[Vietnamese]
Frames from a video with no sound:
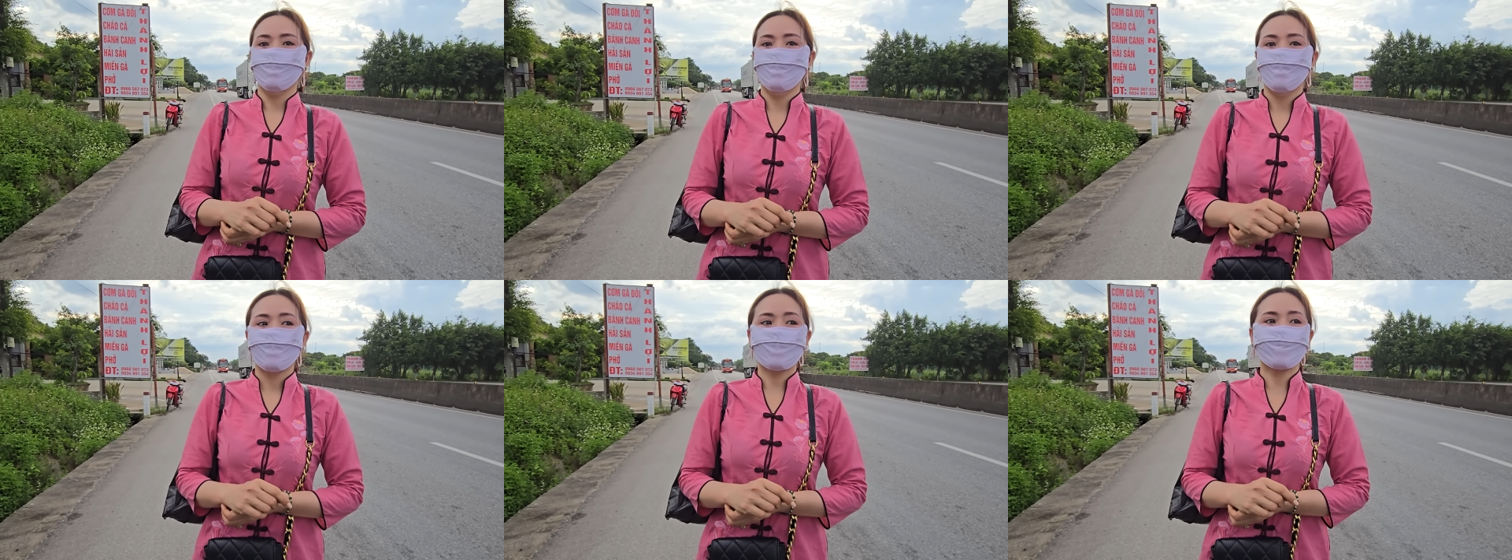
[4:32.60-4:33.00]

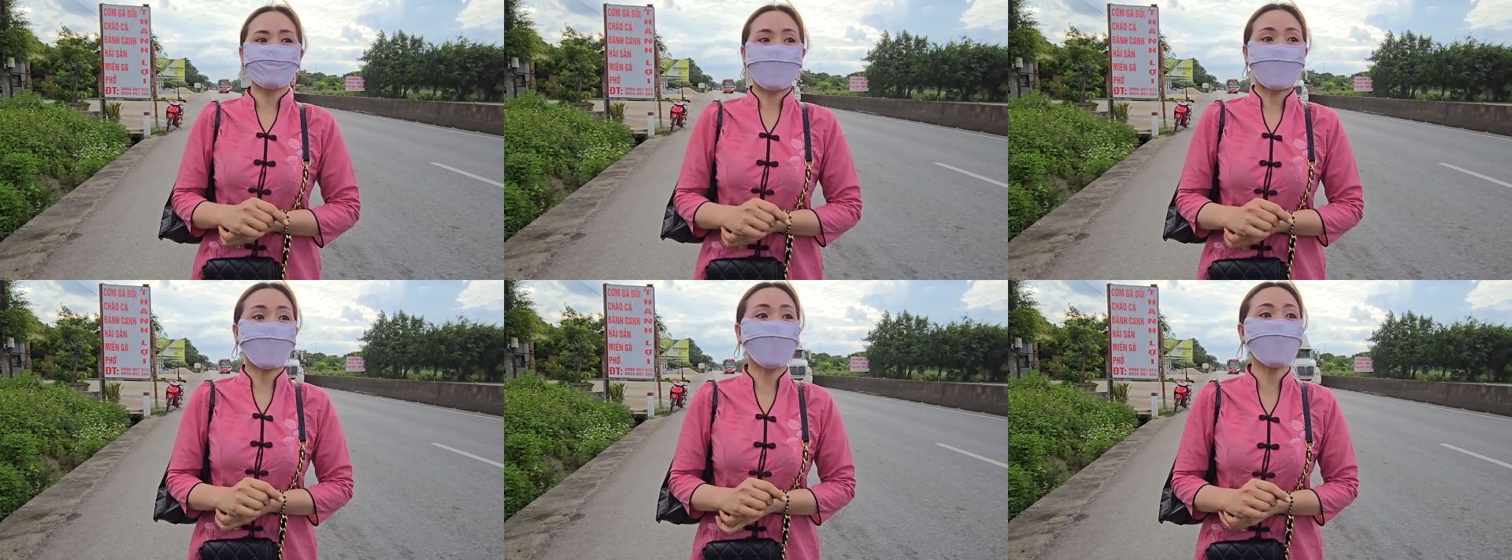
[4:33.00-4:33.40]
Đi nổi
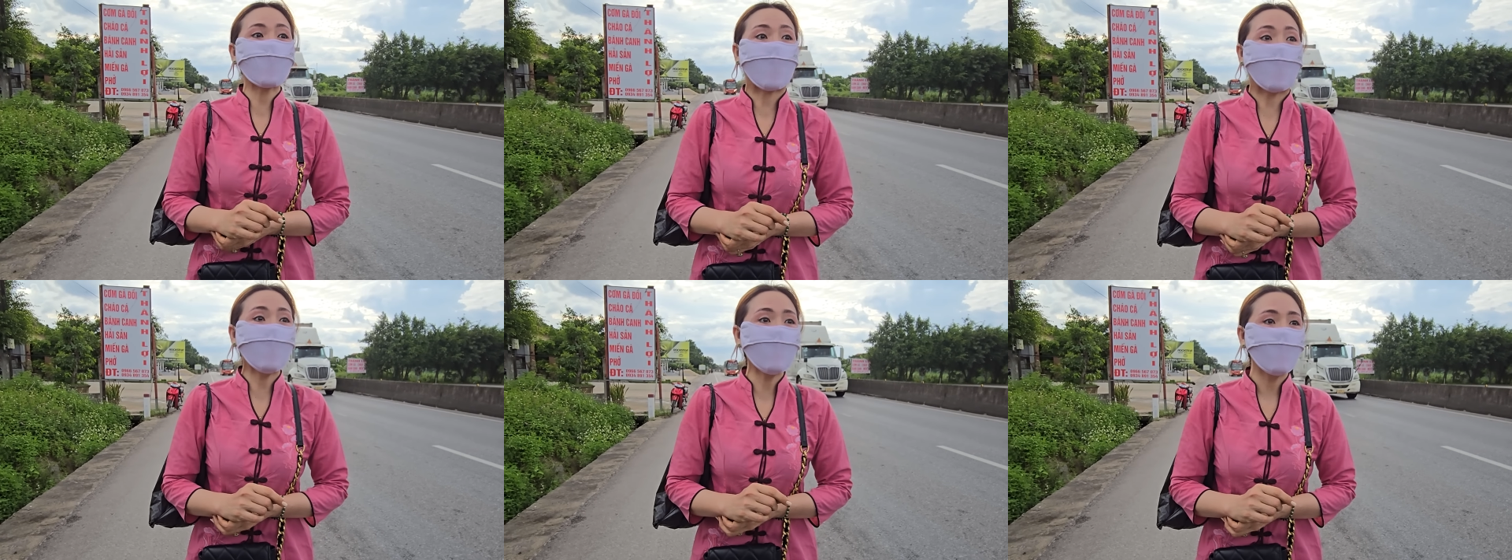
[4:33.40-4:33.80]
chân chị đã đi
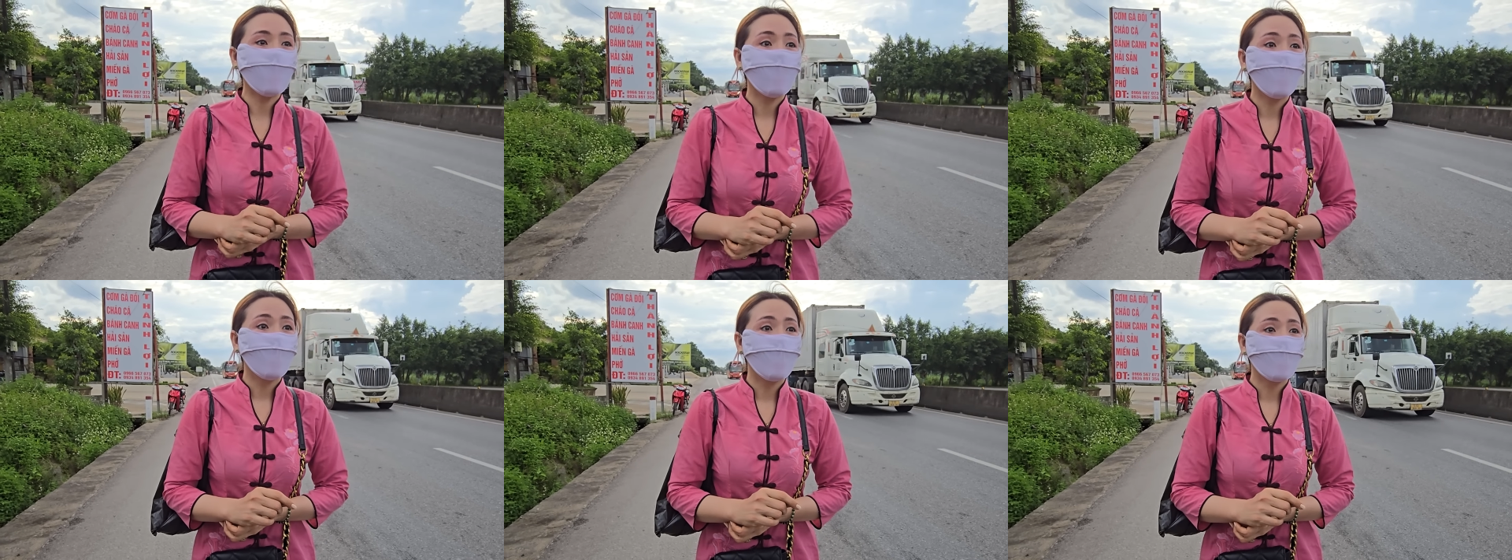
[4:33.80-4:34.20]
thử rồi.
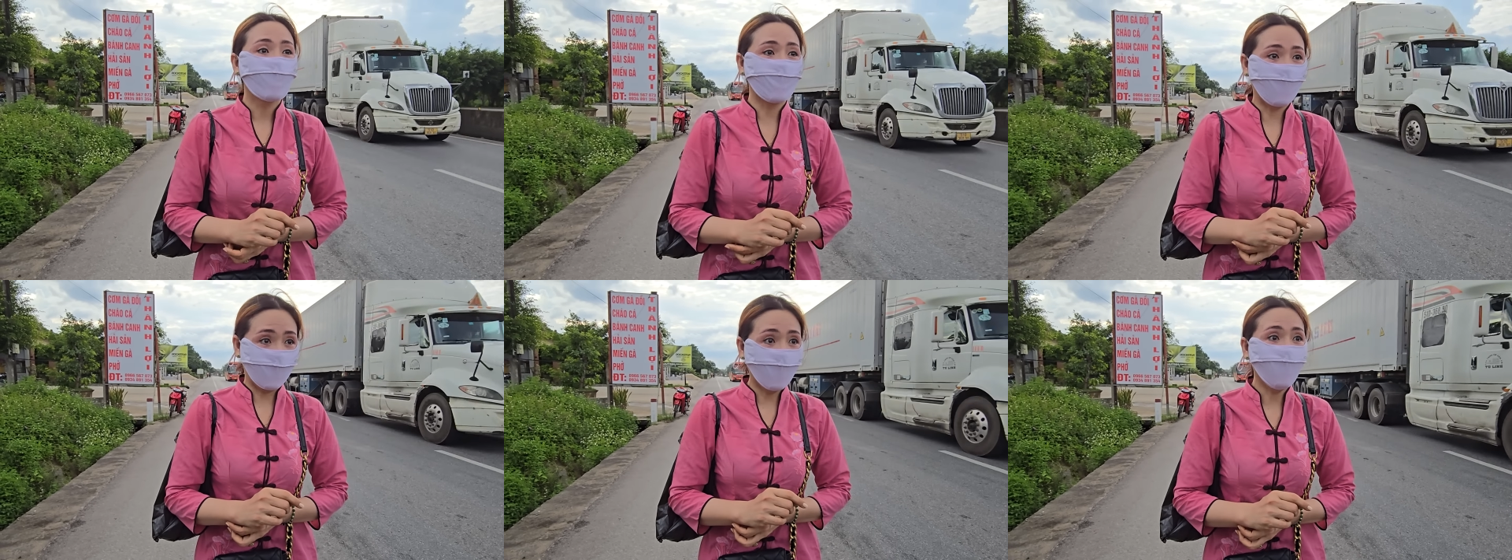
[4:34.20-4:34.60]
Chị
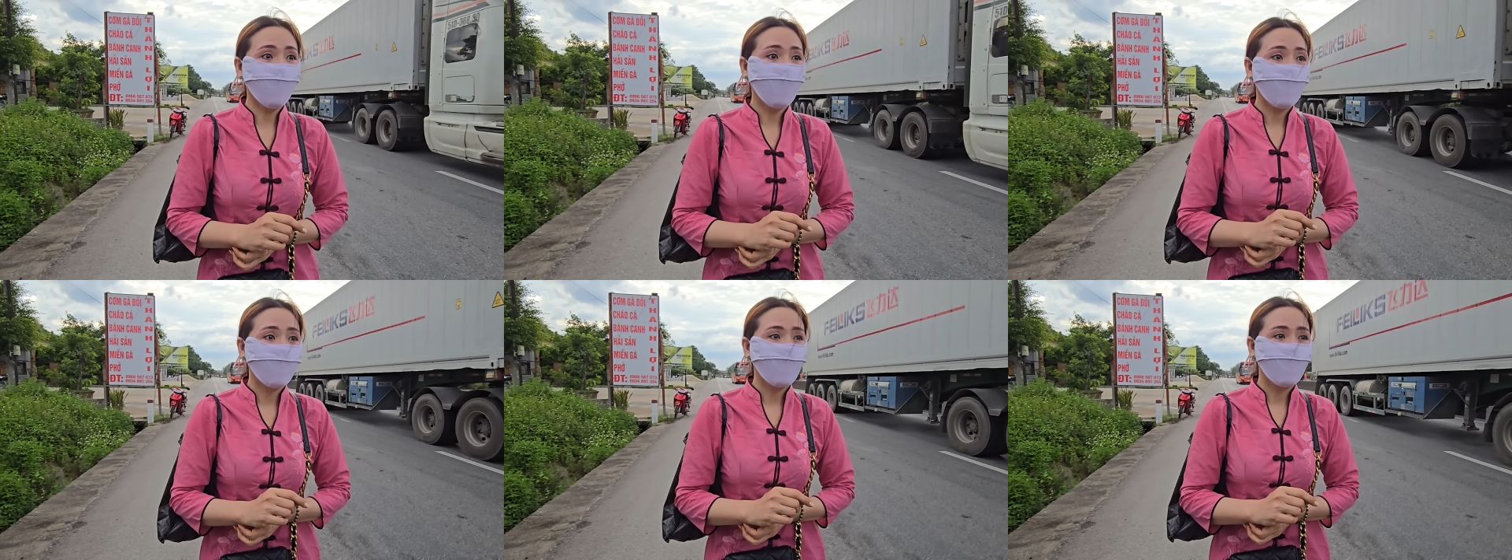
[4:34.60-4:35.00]
đi thử.